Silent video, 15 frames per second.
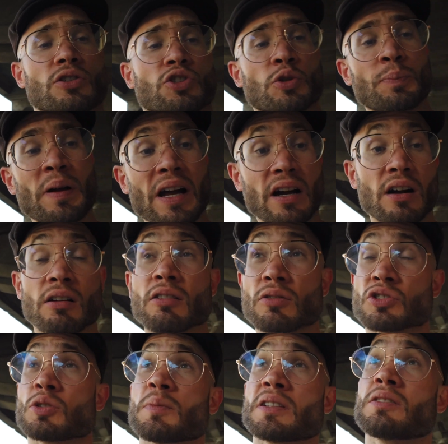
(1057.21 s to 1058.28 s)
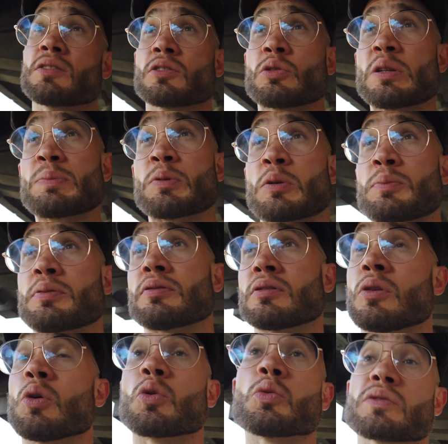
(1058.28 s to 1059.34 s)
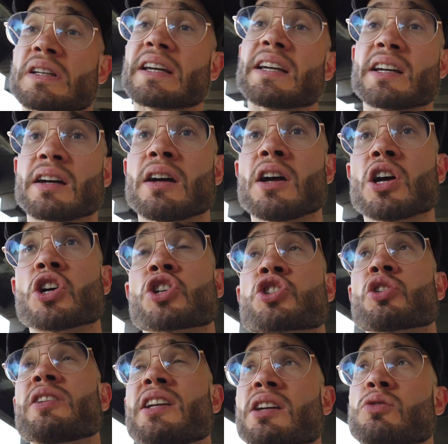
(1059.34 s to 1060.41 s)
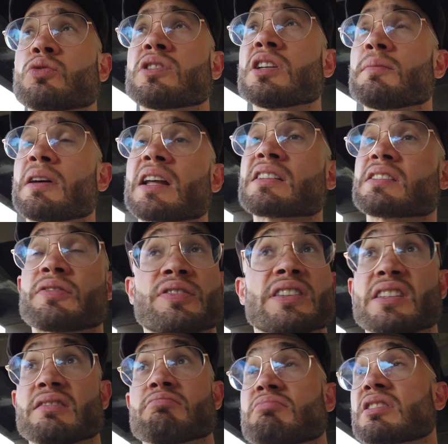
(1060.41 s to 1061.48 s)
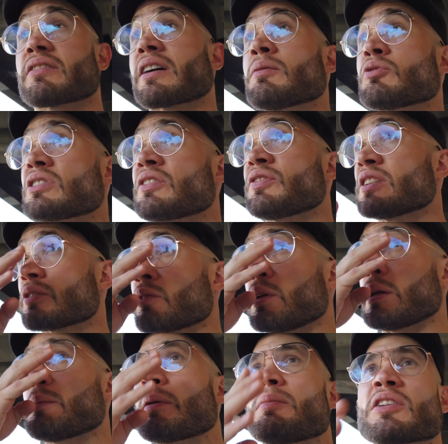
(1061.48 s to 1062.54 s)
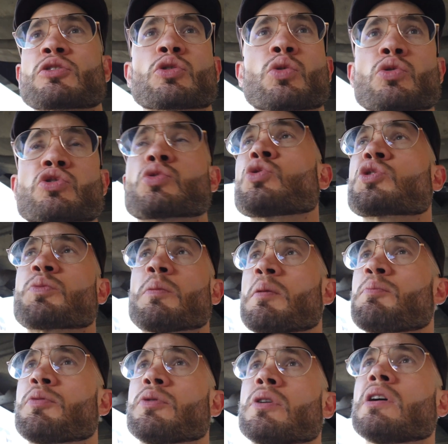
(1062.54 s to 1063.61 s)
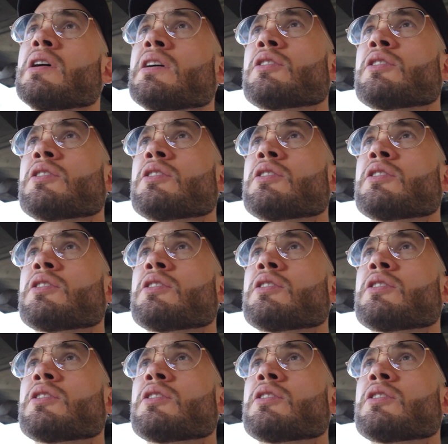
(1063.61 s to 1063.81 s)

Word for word: Je suis pas un grand consommateur de hip-hop. Au contraire, j'en ai écouté, mais là c'est fini. C'est vraiment définitivement. Et même les trucs old school, je peux même plus.